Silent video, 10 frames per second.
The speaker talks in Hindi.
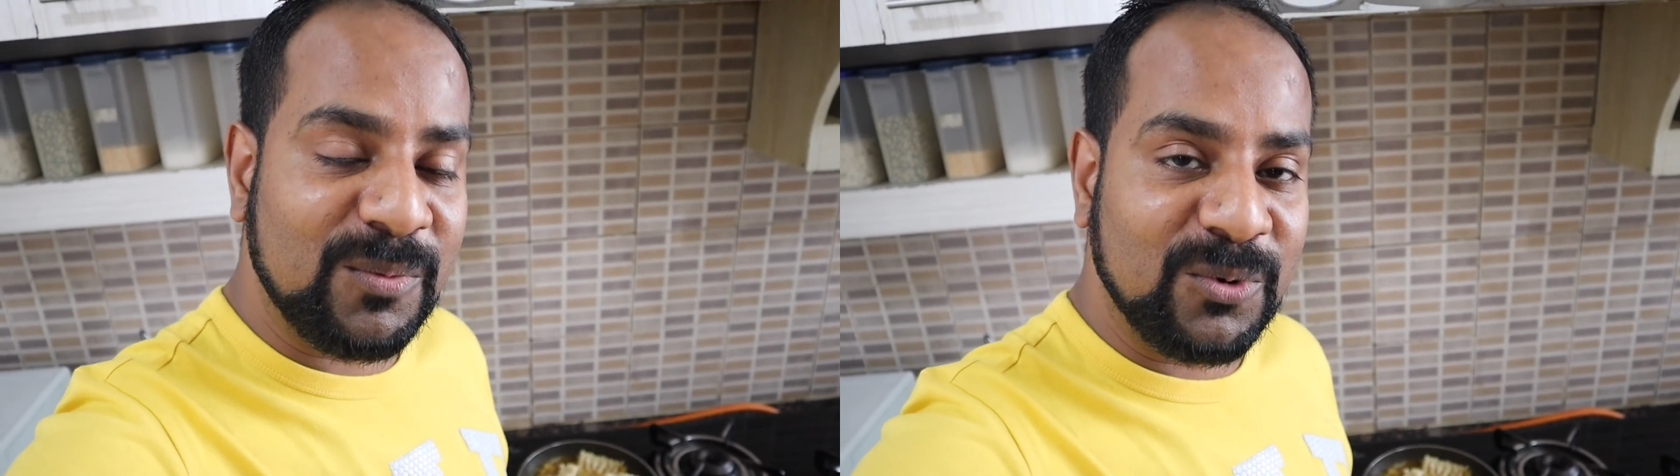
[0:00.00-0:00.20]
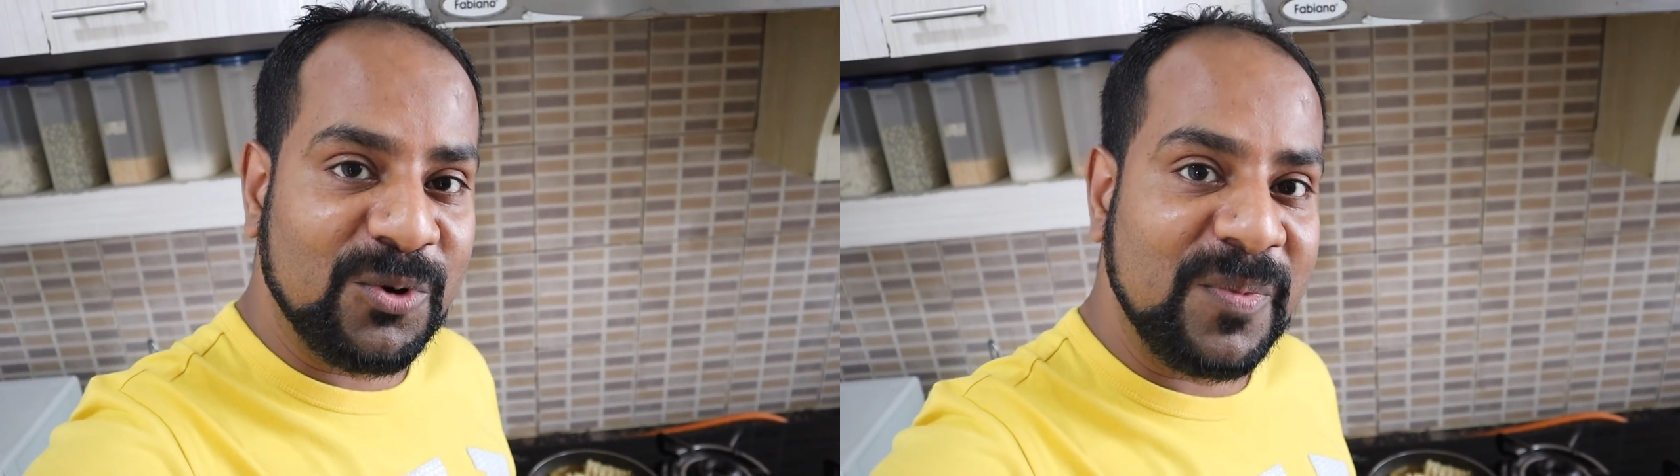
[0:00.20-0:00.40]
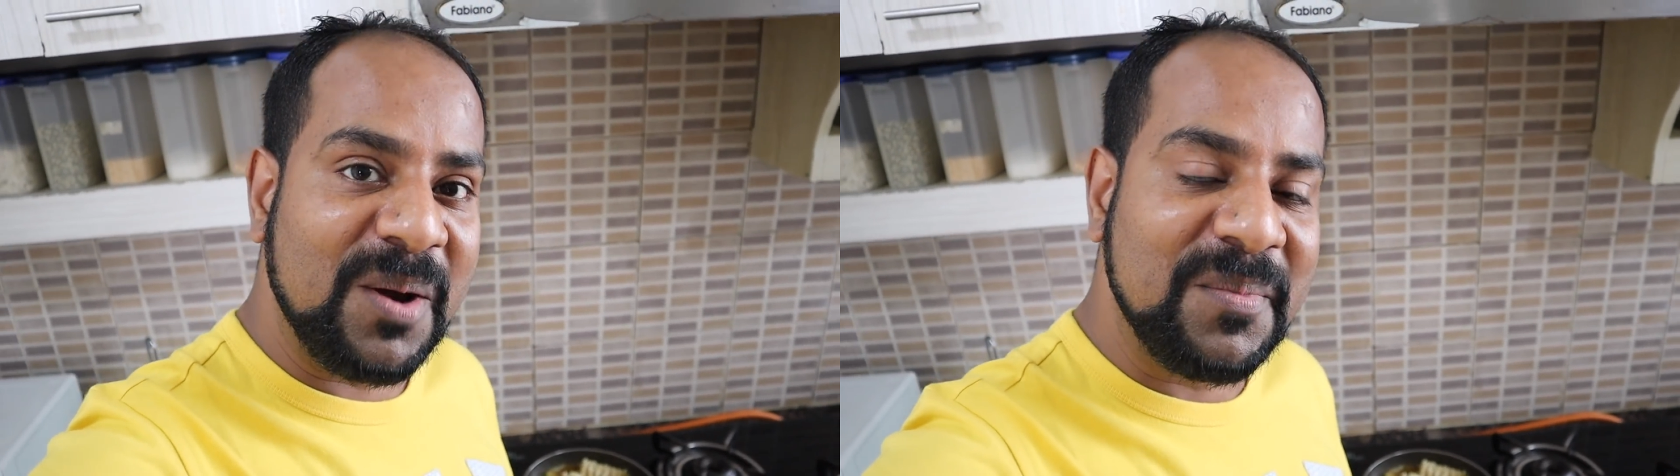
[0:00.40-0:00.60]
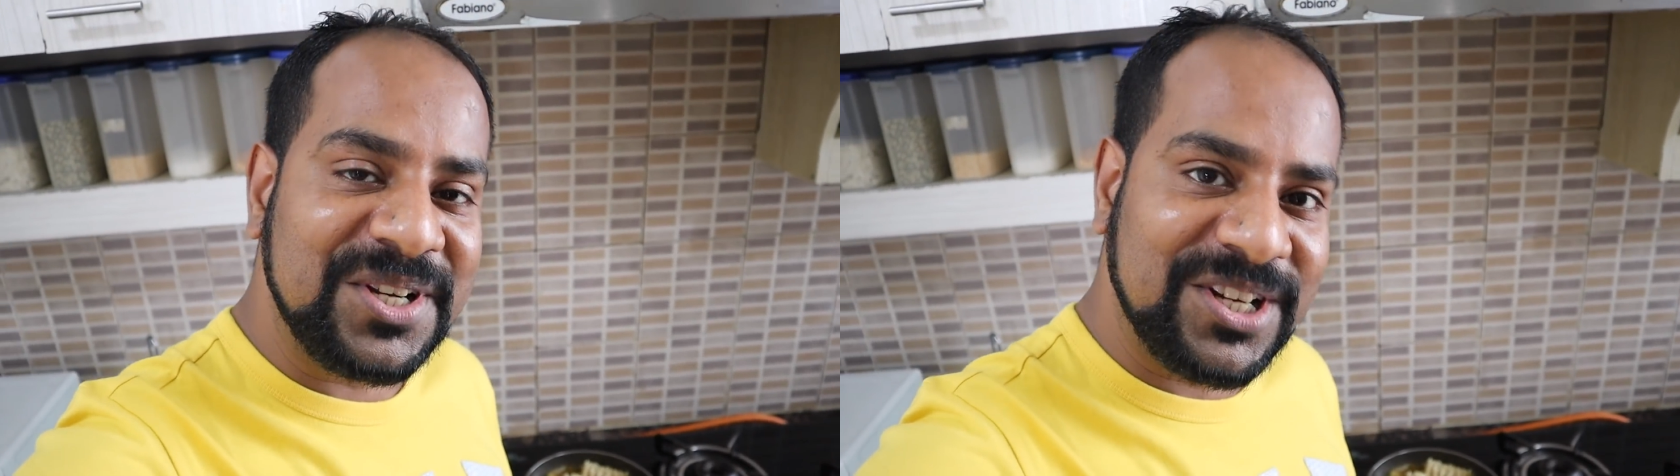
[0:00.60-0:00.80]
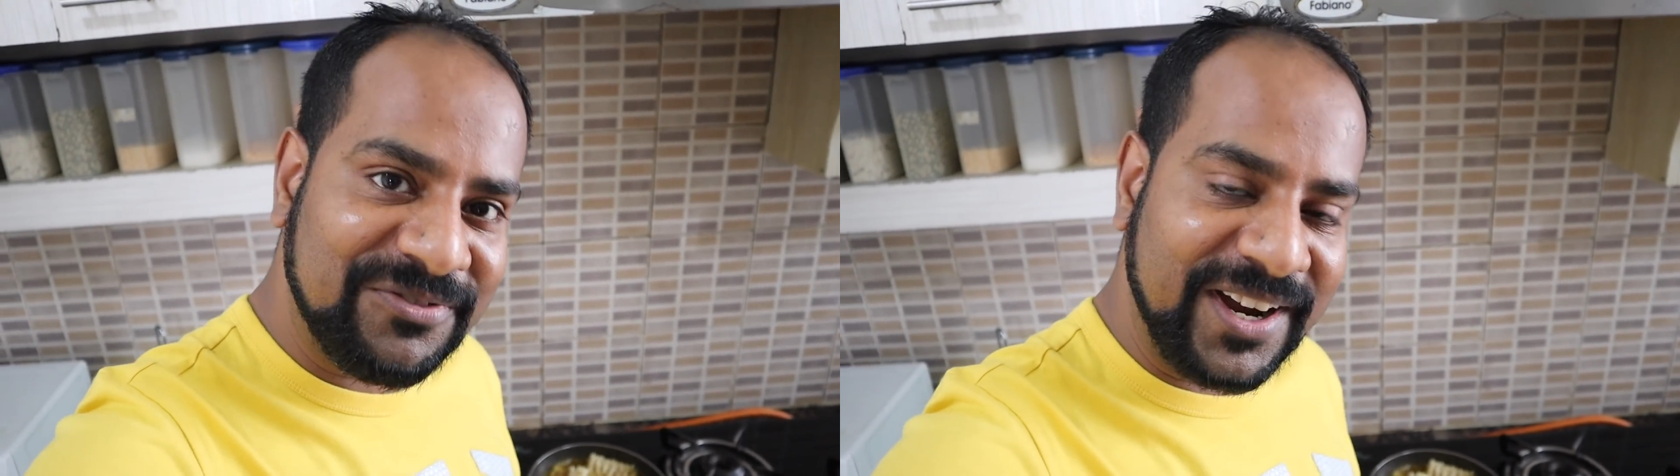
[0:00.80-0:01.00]
हम लोगों में
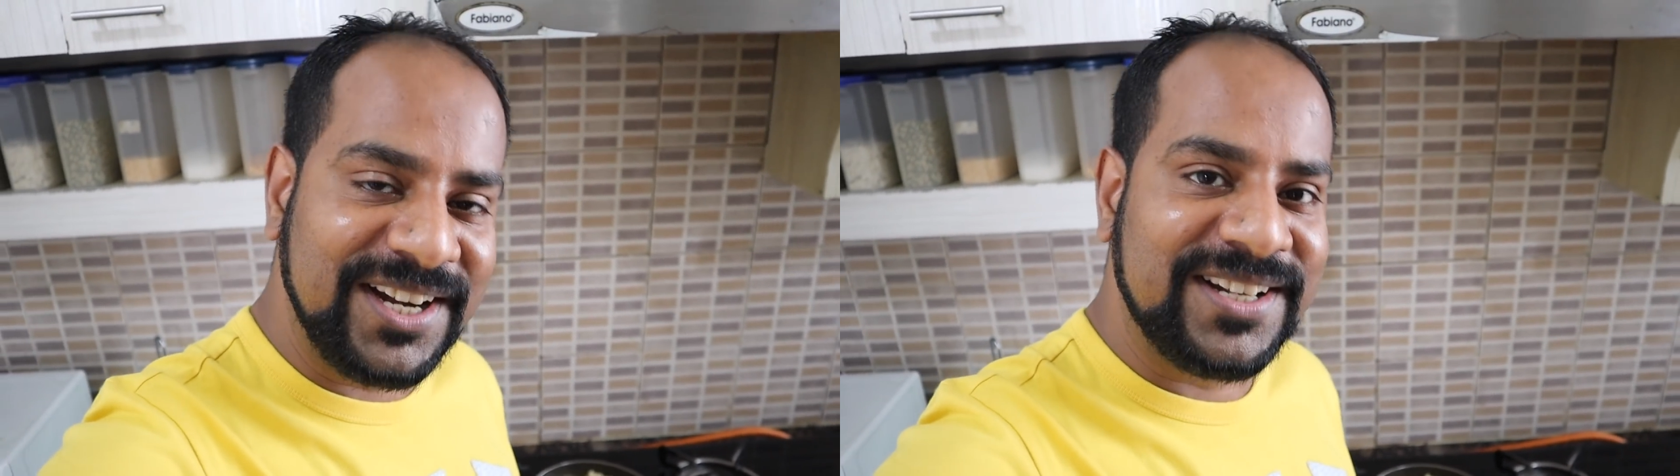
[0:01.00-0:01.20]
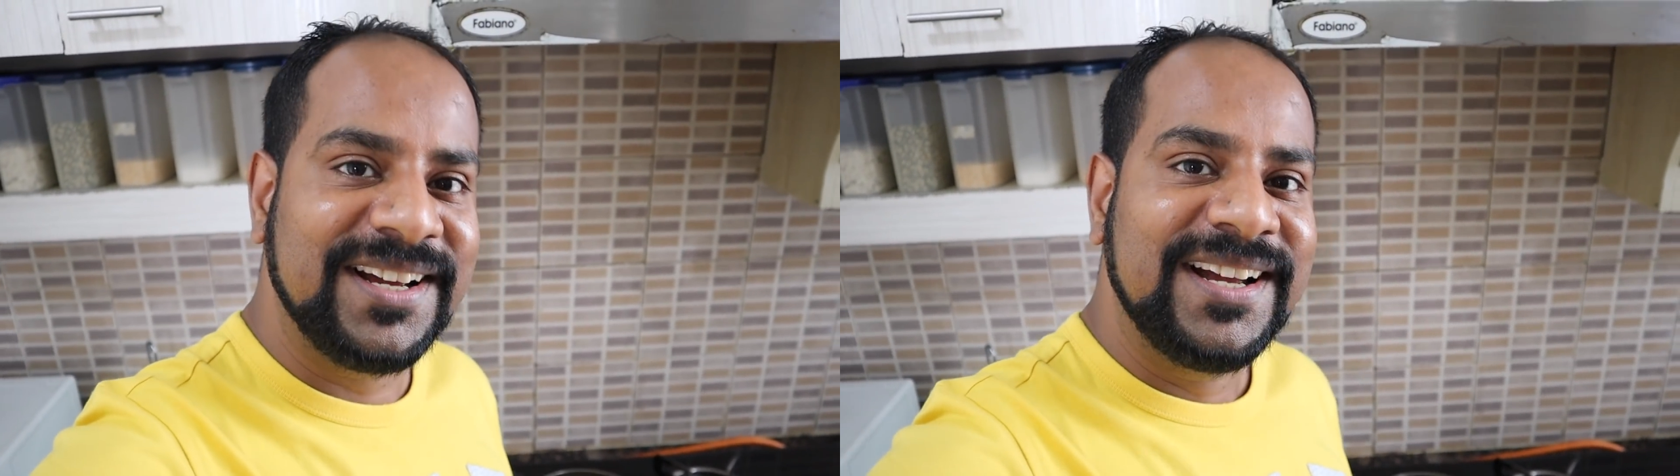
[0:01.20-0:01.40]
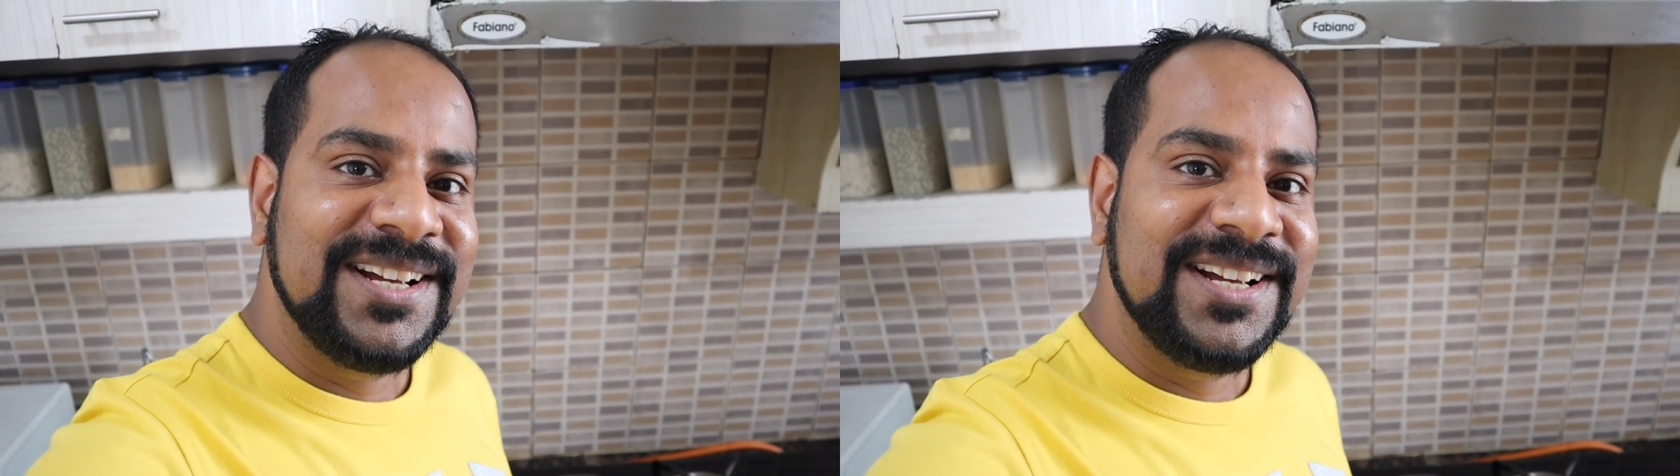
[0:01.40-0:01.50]
हमेशा फाइट